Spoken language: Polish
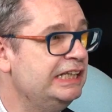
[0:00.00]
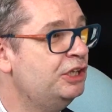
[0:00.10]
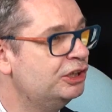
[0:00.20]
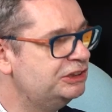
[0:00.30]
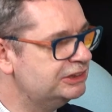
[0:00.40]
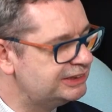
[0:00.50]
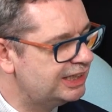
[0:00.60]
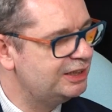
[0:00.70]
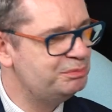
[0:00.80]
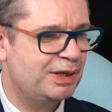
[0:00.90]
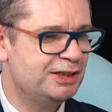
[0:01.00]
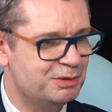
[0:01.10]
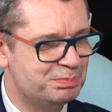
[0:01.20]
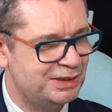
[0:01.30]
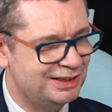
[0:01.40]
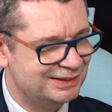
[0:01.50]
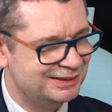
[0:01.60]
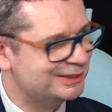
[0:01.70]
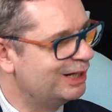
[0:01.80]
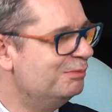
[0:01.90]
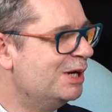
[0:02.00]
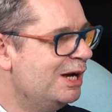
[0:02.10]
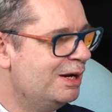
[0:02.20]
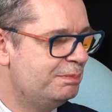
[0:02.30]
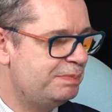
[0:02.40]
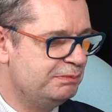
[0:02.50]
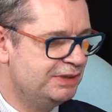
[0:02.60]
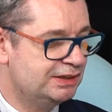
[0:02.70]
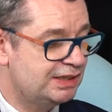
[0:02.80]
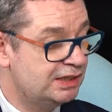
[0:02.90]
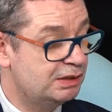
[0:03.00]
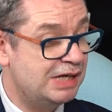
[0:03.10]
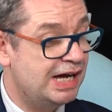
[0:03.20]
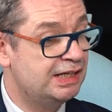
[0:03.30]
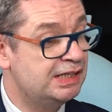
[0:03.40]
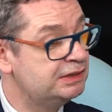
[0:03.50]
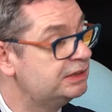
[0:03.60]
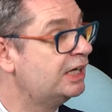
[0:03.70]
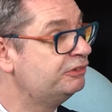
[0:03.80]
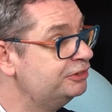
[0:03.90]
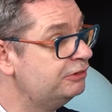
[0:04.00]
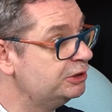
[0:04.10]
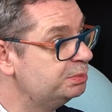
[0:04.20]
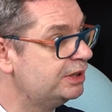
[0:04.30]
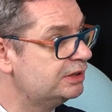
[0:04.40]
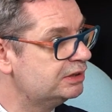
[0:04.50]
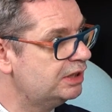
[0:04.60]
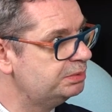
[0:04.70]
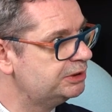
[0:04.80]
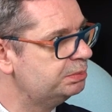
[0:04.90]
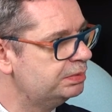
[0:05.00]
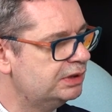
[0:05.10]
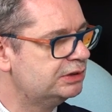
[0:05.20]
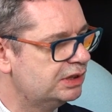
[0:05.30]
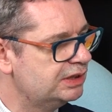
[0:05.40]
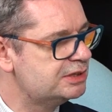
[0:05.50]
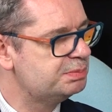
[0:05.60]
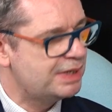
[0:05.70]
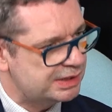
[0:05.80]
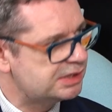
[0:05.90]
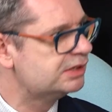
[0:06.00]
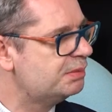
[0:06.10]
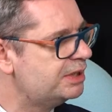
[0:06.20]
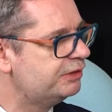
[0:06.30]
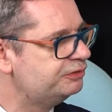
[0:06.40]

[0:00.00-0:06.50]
I do dzisiaj panią prezes tam pamiętają, ale trafiłaś bardzo dobrze, bo to jest bardzo dobra